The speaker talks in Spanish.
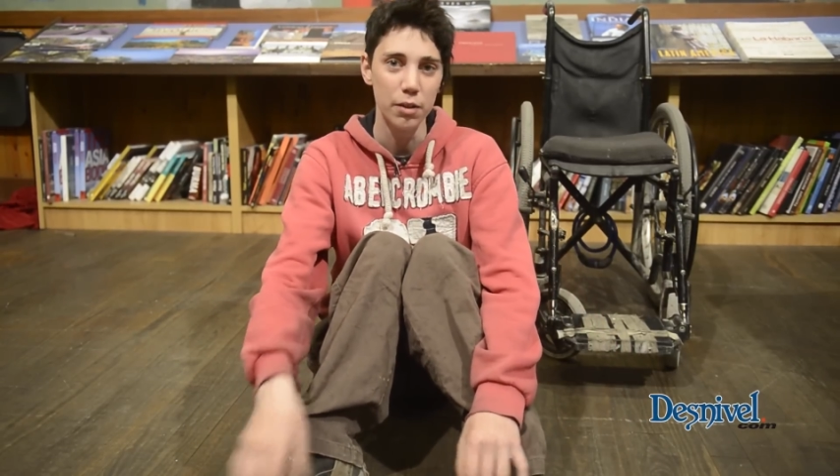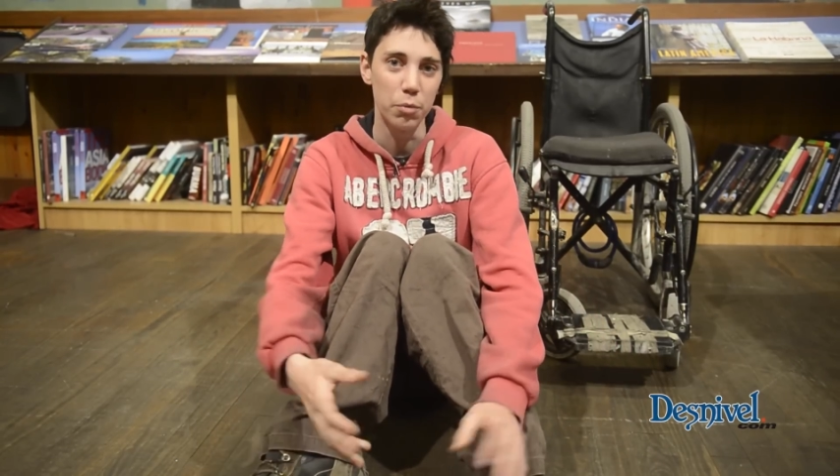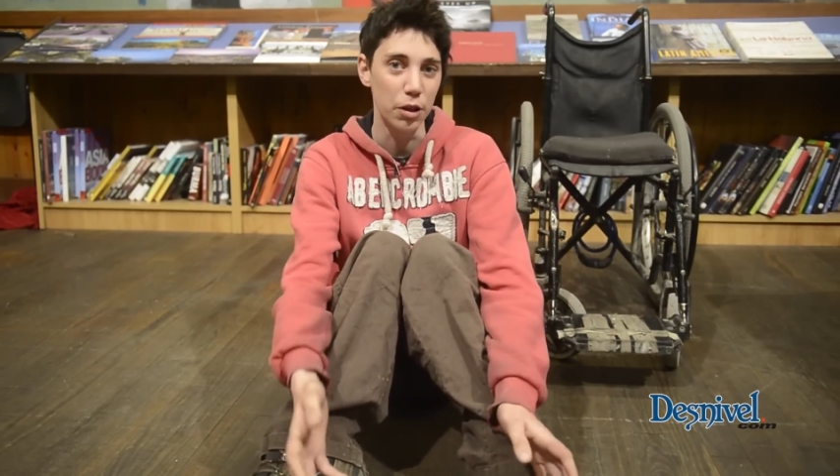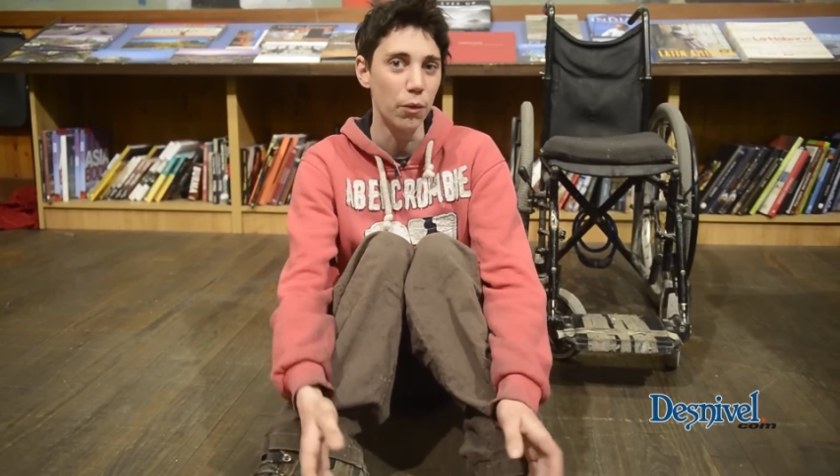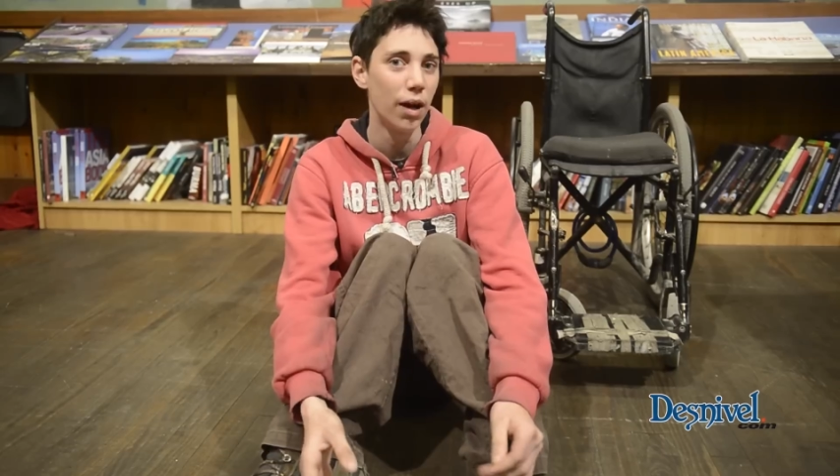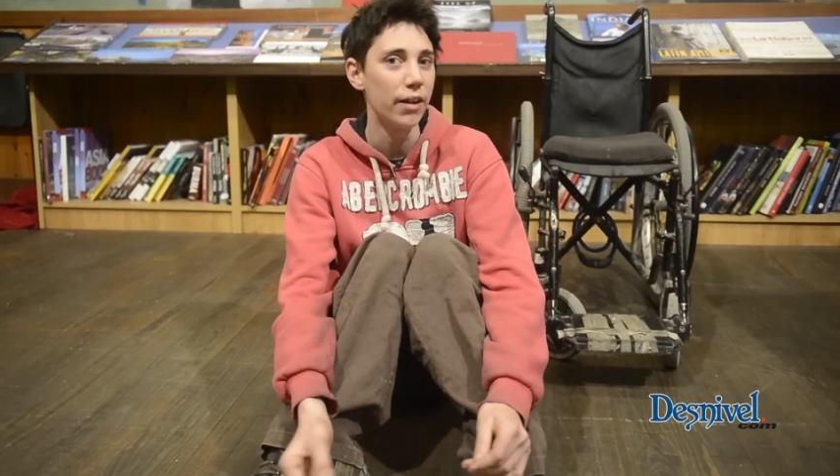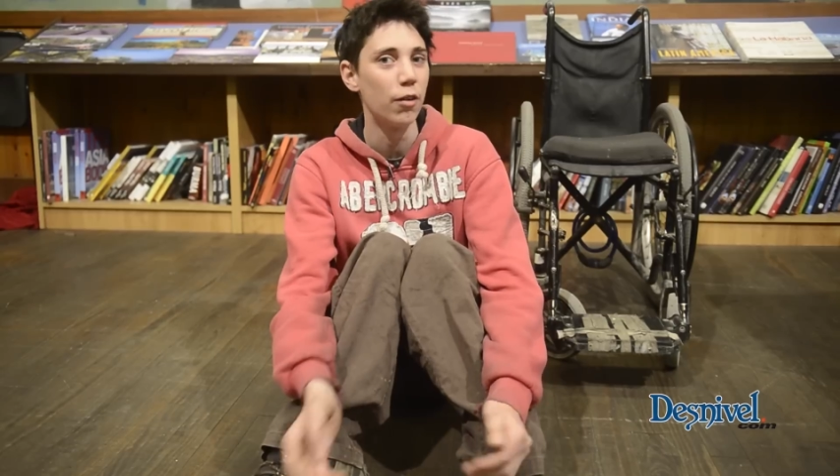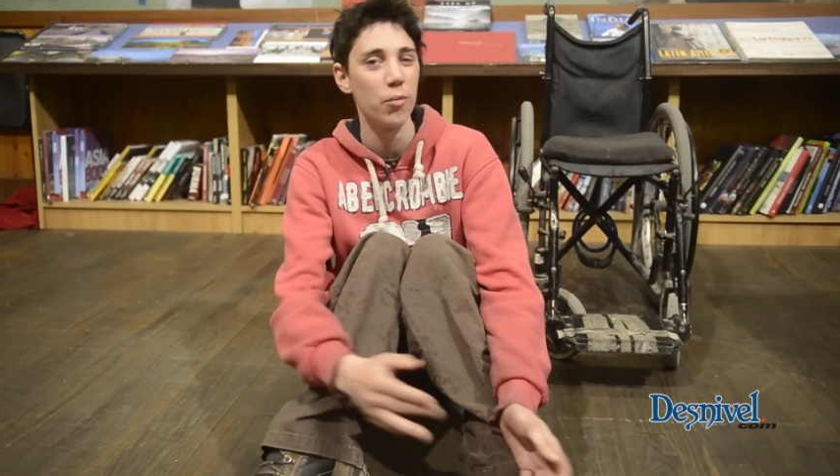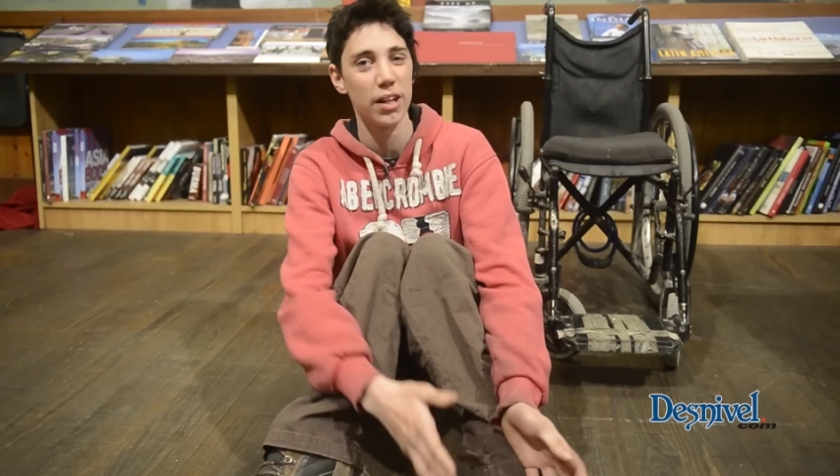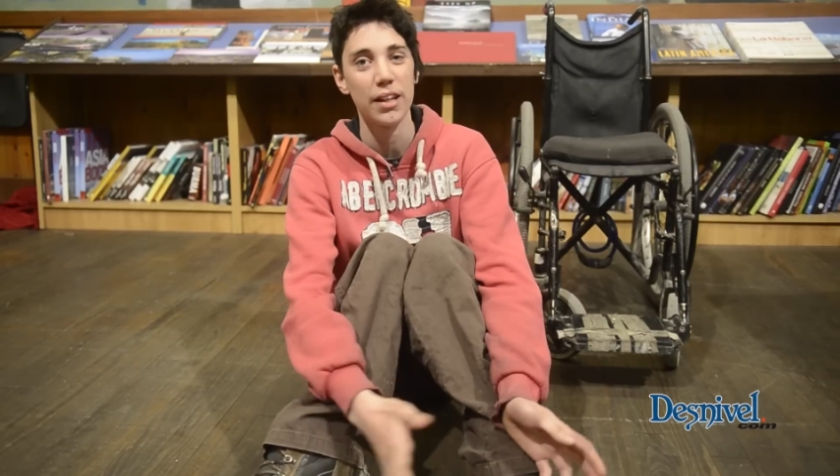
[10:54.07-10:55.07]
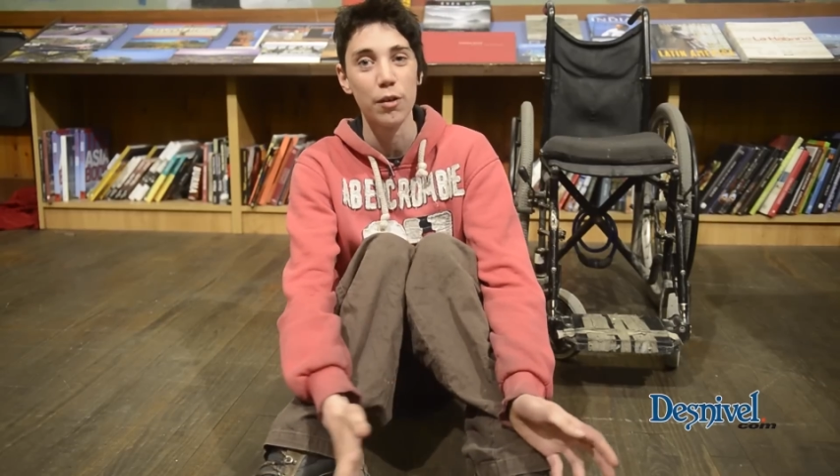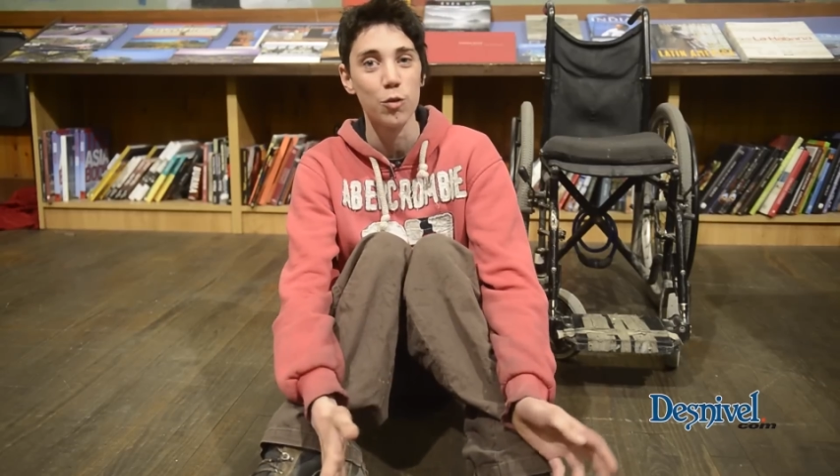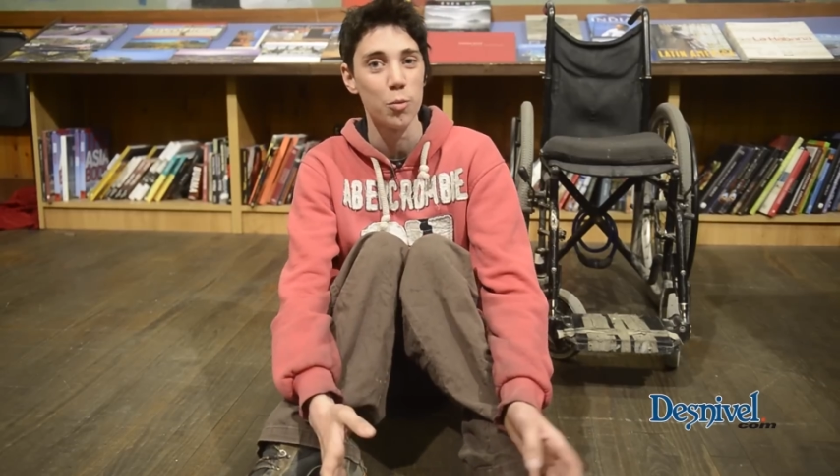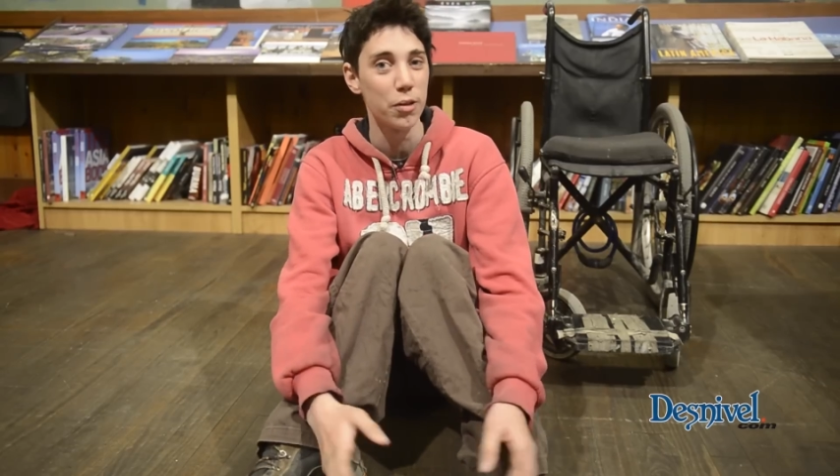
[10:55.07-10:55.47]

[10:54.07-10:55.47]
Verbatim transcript: por igual y no amaría ninguno